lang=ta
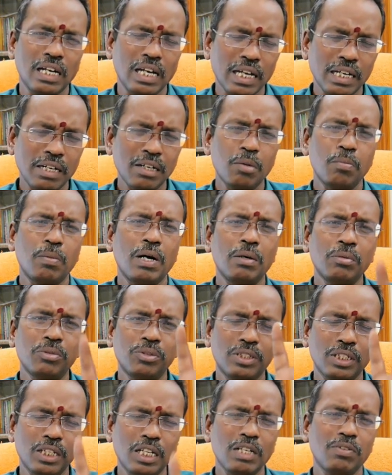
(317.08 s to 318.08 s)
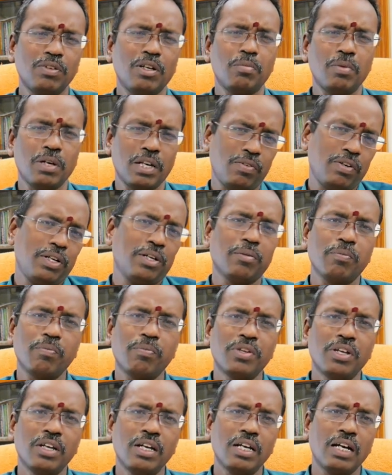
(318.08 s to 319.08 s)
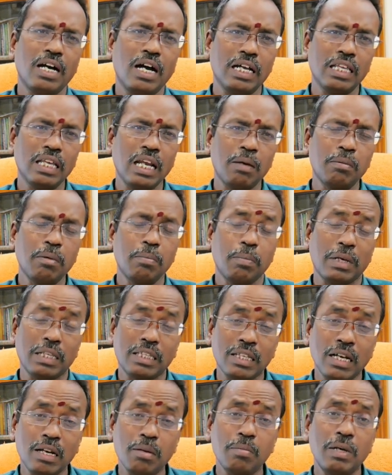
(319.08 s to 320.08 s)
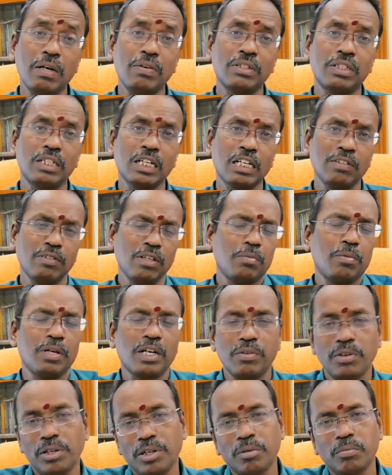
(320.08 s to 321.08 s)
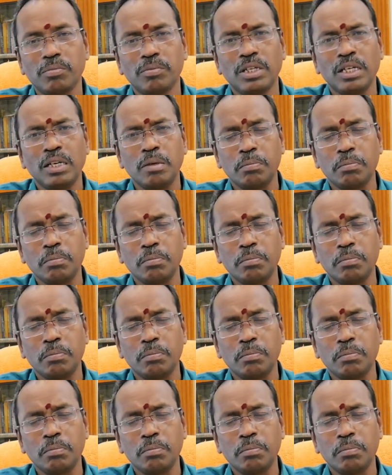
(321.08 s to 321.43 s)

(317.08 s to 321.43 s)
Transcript: லக்ன பாவம் சிக்னிஃபை பண்ண வேண்டும் அது இல்லாமல் பத்தாம் பாவம் சிக்னிஃபை பண்ண வேண்டும்